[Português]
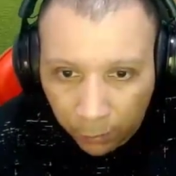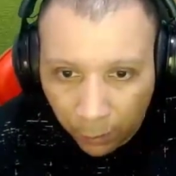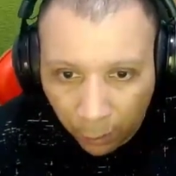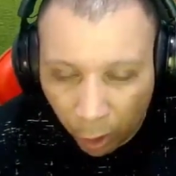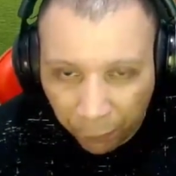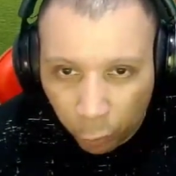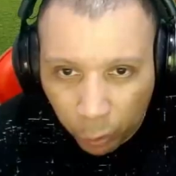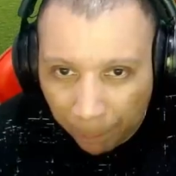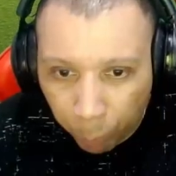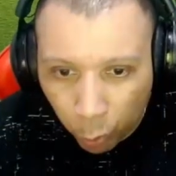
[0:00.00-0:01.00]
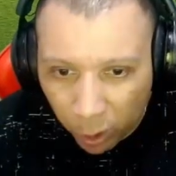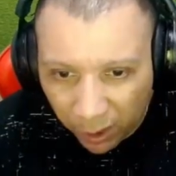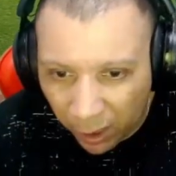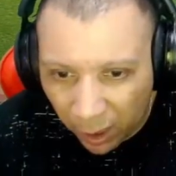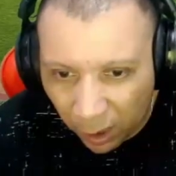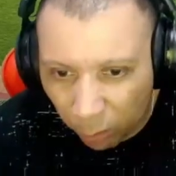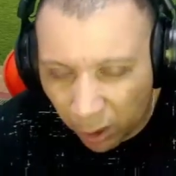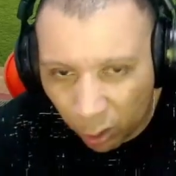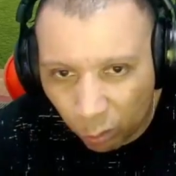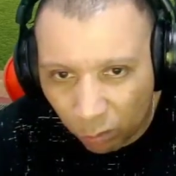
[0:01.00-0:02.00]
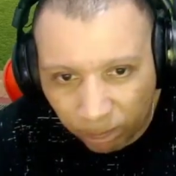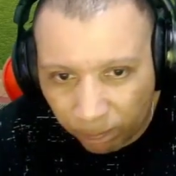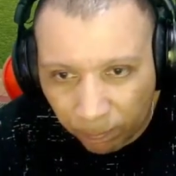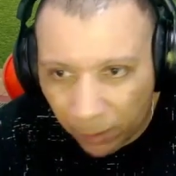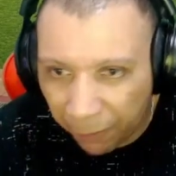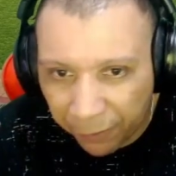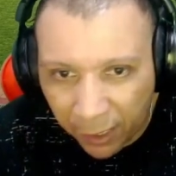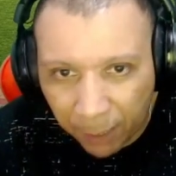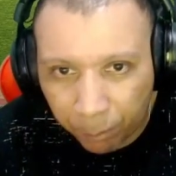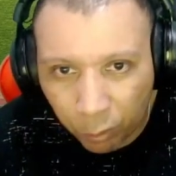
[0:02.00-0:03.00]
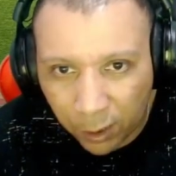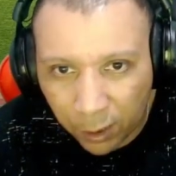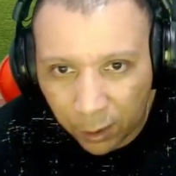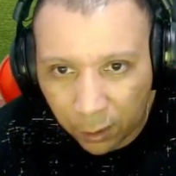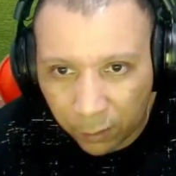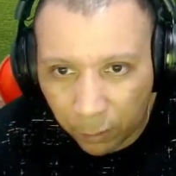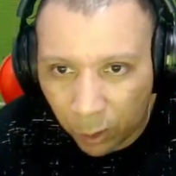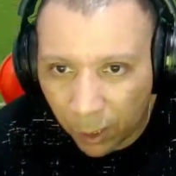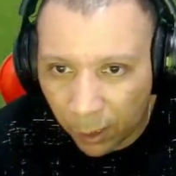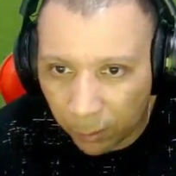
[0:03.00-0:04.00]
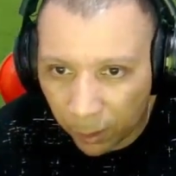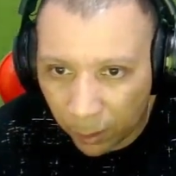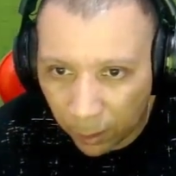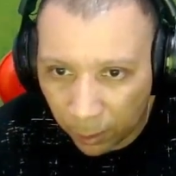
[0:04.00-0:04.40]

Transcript: Agora, filho da puta aqui comigo, mano, é filha da puta, tá ligado? Não vai mudar, não.